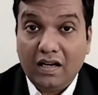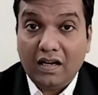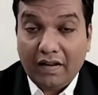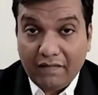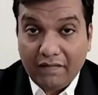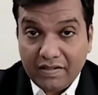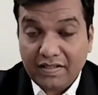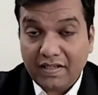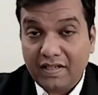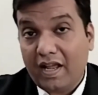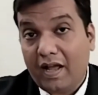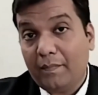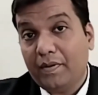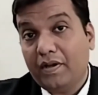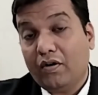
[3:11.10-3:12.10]
लेवल्स है
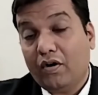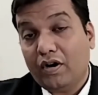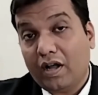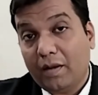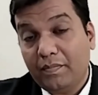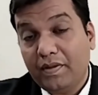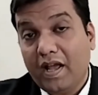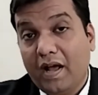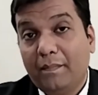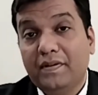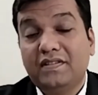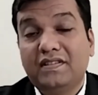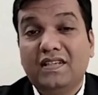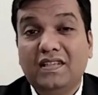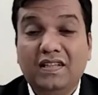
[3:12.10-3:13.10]
यहाँ पे और अब यहाँ
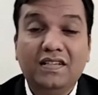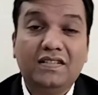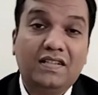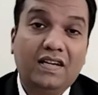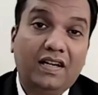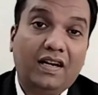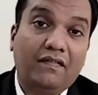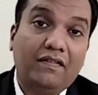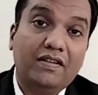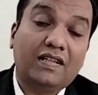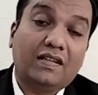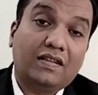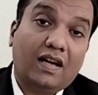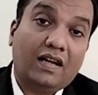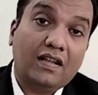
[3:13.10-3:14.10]
पे सीधी स्टेट हमें
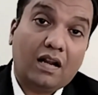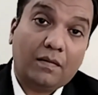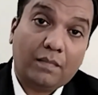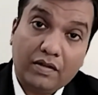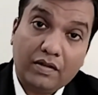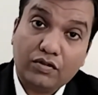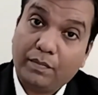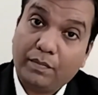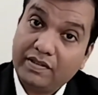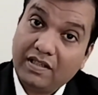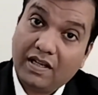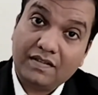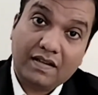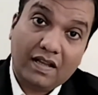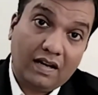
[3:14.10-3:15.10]
सत्रह हजार पांच सौ
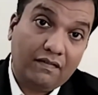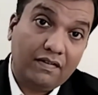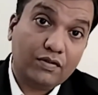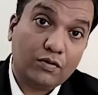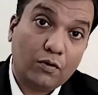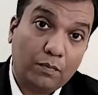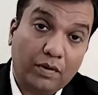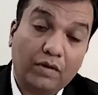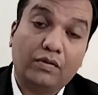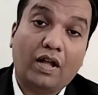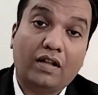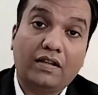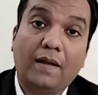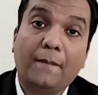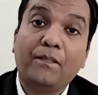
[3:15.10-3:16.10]
पचास के लेवल्स ओपन हो
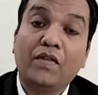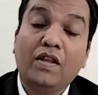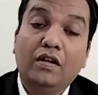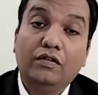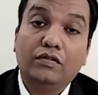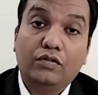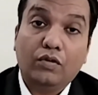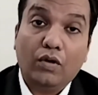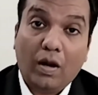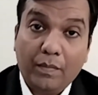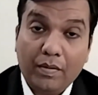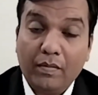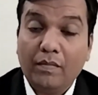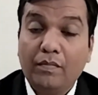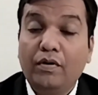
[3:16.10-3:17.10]
जाते हैं तो
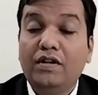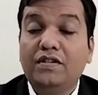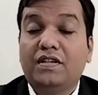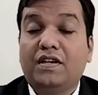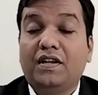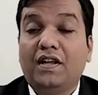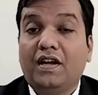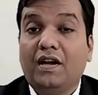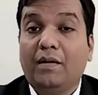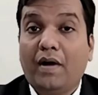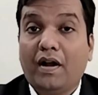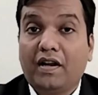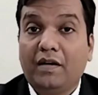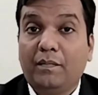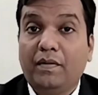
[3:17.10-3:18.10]
अभी भी बुलिश रहिएगा
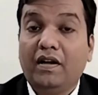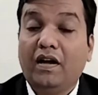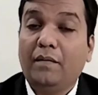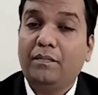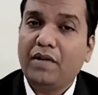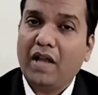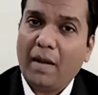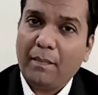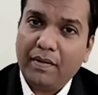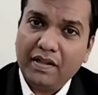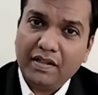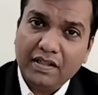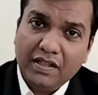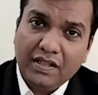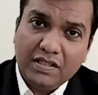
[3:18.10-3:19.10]
मार्केट में अब यहाँ पे
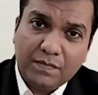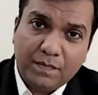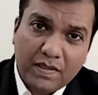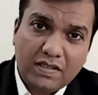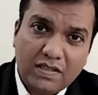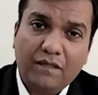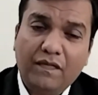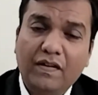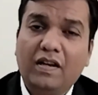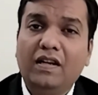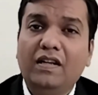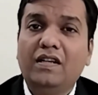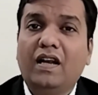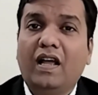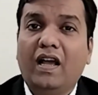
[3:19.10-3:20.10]

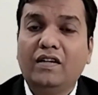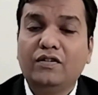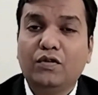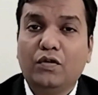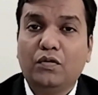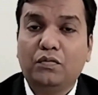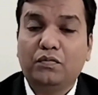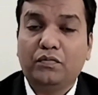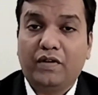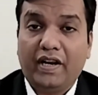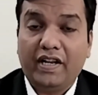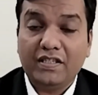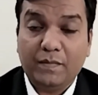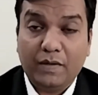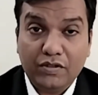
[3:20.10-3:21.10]
स्पेसिफिकली नया जो
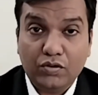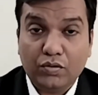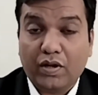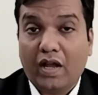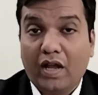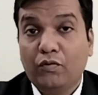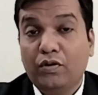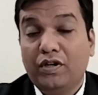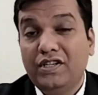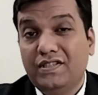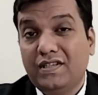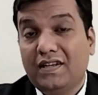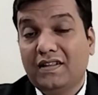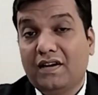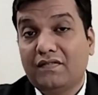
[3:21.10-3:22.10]
रेंज बन चुका है वो
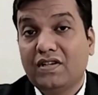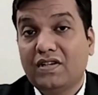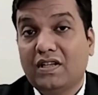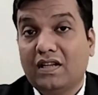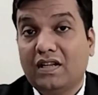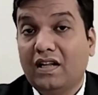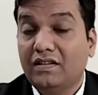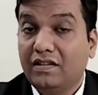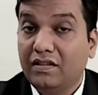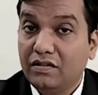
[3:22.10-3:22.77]
नीचे की तरफ सत्रह